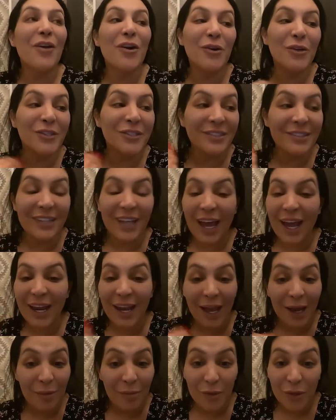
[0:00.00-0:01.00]
كنت
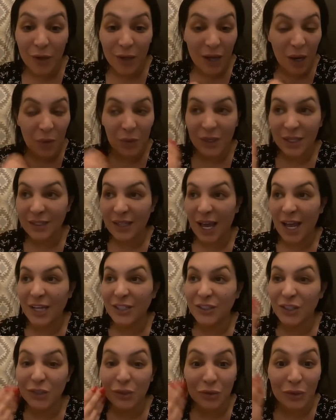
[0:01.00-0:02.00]
نتقلق من دركا ولات
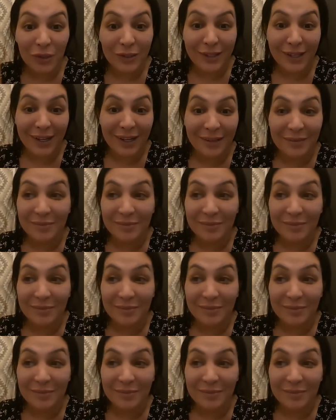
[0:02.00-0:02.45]
حاجه شغل تخ